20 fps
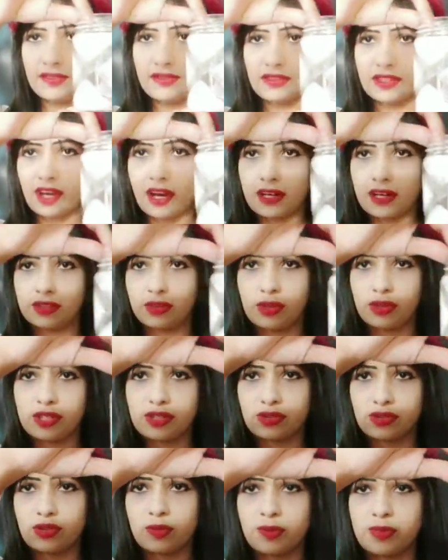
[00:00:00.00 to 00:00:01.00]
जार तो
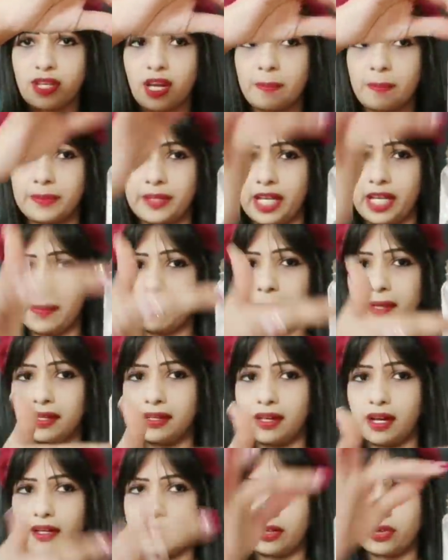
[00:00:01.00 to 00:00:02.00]
इसको भी आप टेप
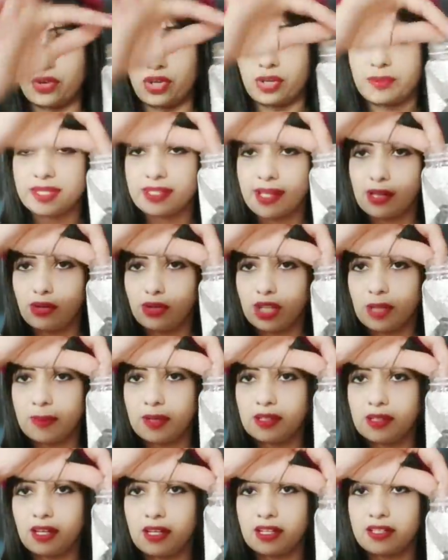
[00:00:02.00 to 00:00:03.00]
लगाकर कोई भी सेलो टेप
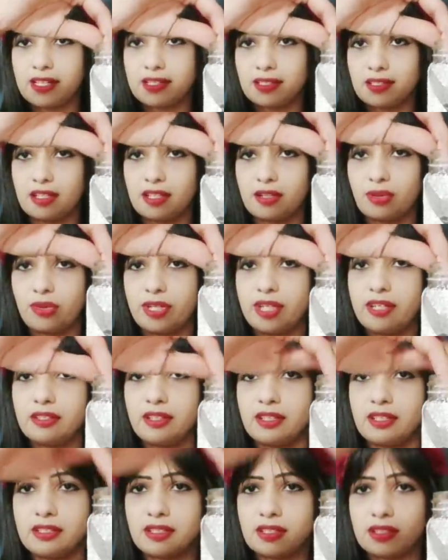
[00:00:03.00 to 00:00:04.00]
लगाकर ऐसे डेकोरेट
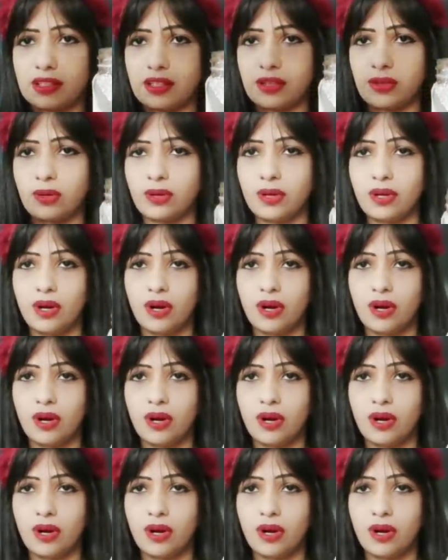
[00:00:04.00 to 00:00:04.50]
कर सकते हो